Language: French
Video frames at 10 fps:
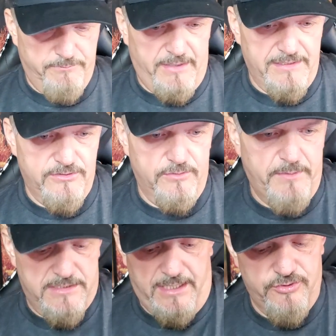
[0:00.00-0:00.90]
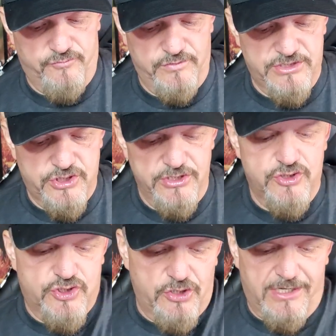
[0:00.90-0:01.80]
Parler je vous dis, j'ai du
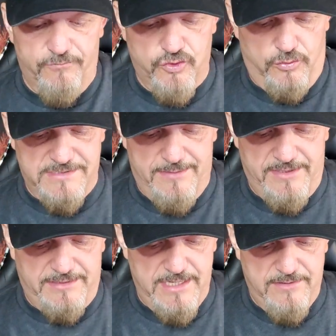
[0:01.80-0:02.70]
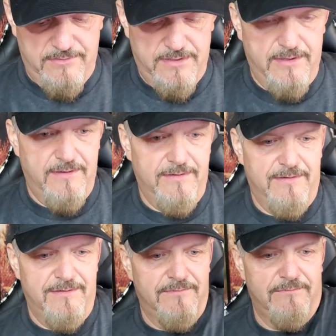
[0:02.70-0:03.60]
stock à vous jaser en matin.
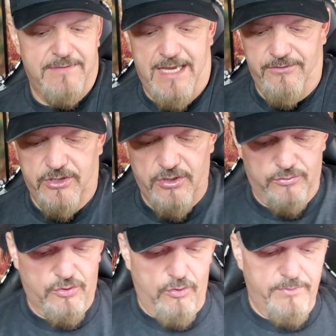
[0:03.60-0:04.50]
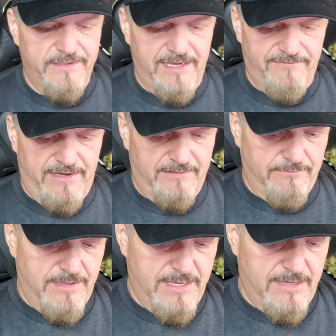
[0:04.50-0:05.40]
Il y en a qui ont tombé d'un
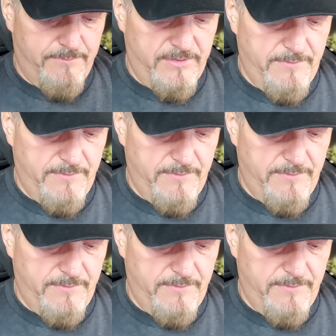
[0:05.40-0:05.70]
vêtement, puis